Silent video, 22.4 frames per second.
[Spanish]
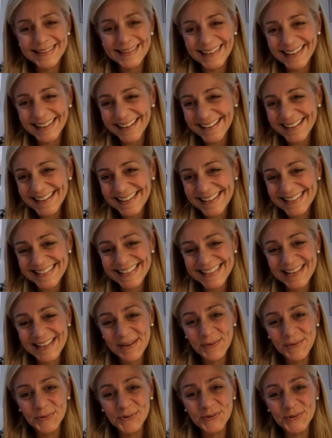tardes
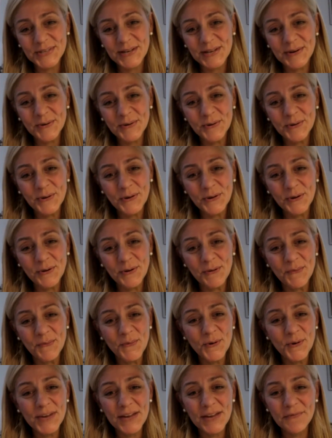y un saludo
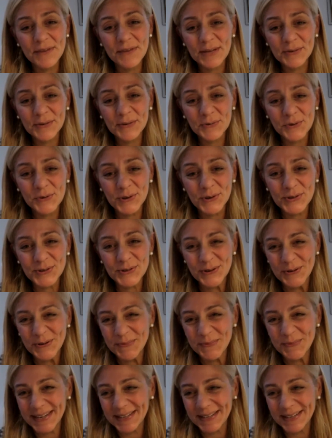muy
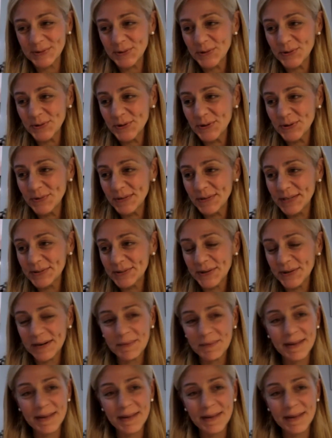afectuoso para todos nuestros